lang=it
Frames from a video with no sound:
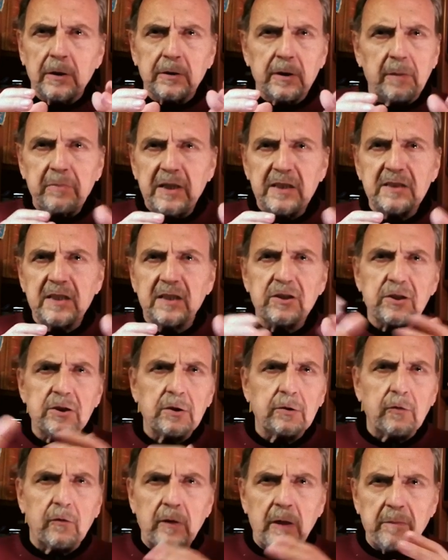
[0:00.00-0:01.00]
dal
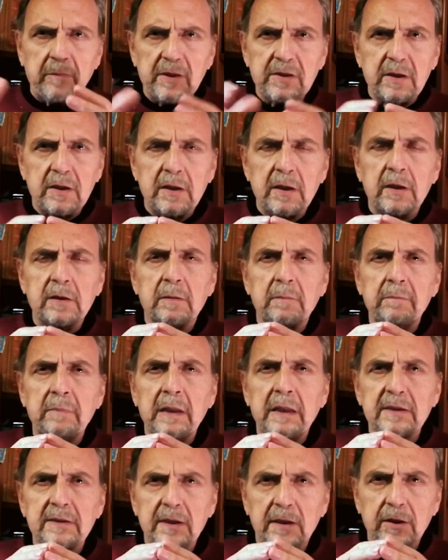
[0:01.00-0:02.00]
1700 fino al
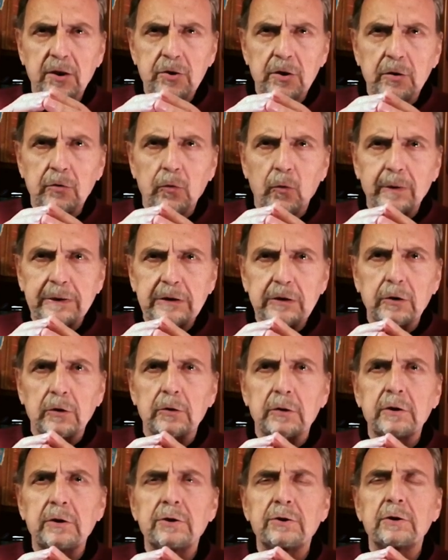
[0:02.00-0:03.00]

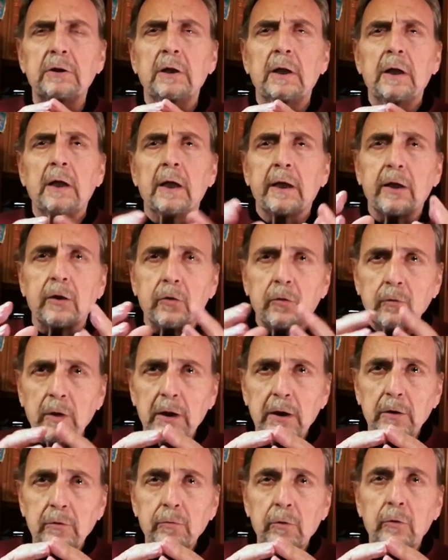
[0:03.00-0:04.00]
1714, che
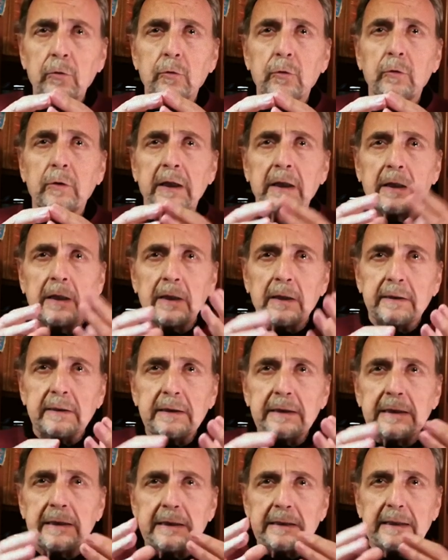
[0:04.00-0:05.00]
riunì le due corone
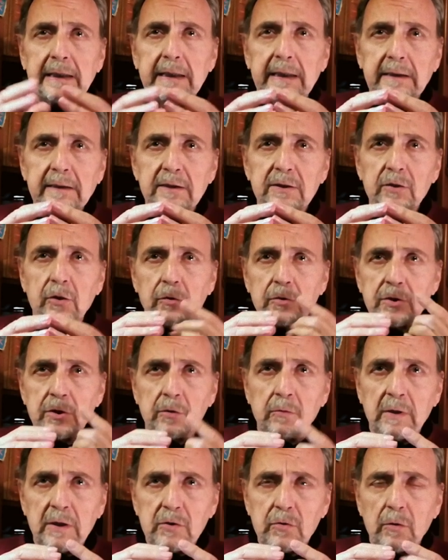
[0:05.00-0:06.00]
d'Inghilterra e di
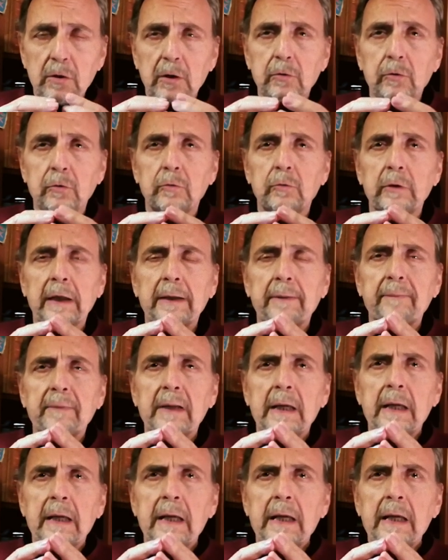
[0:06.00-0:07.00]
Scozia in una sola corona
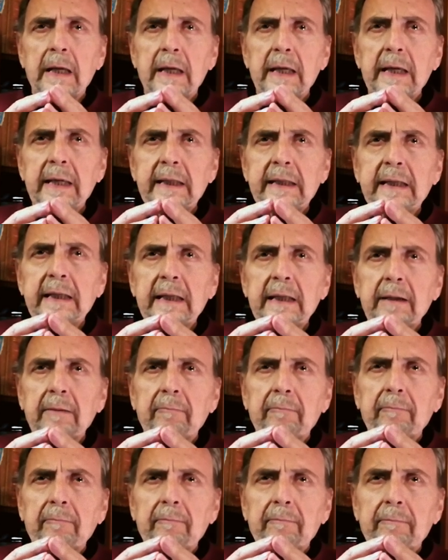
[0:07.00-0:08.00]
e che
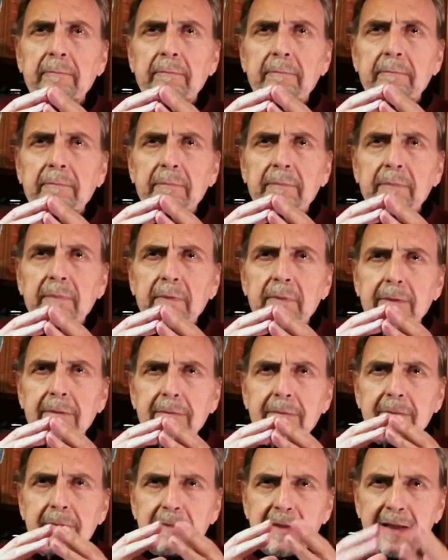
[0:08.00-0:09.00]

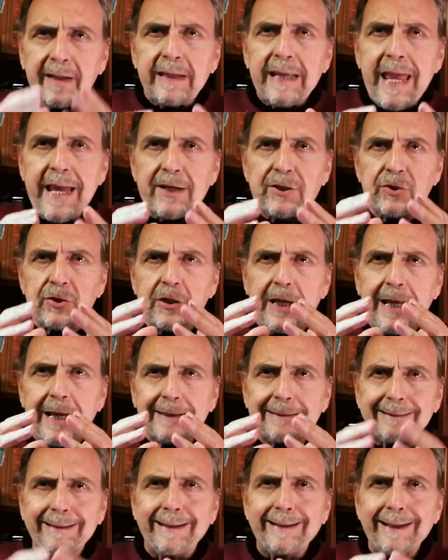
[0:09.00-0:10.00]
riesce
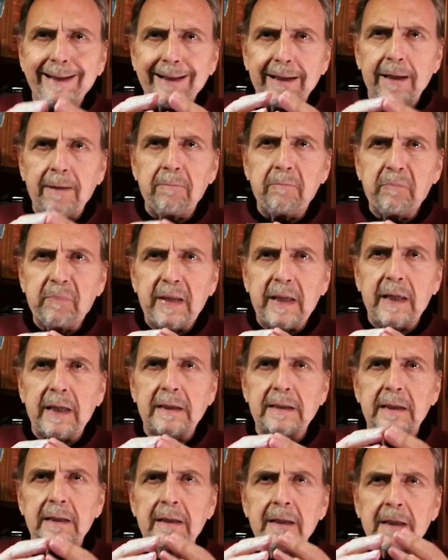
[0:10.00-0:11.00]
a tenere in
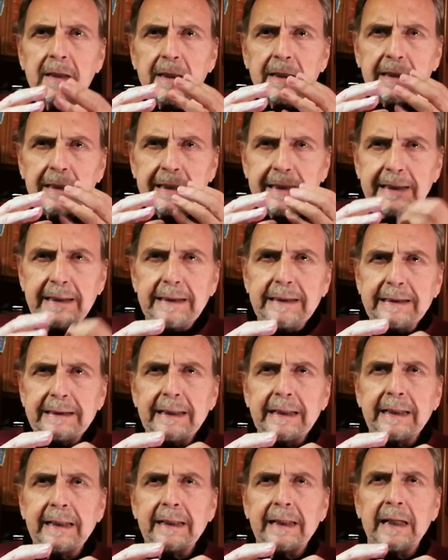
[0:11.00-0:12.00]
piedi
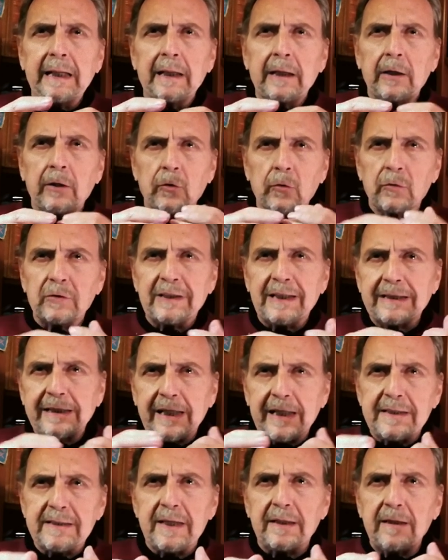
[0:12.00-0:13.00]
l'Inghilterra,
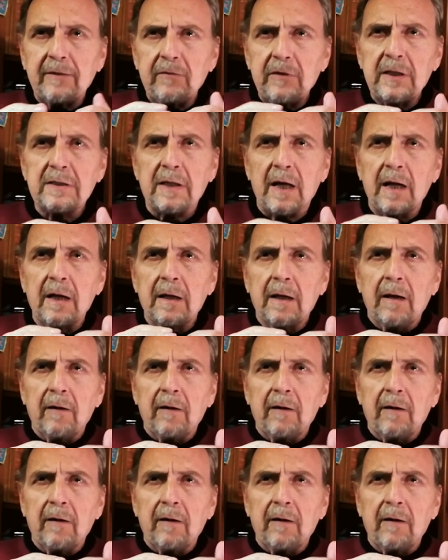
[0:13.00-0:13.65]
nonostante che sia divisa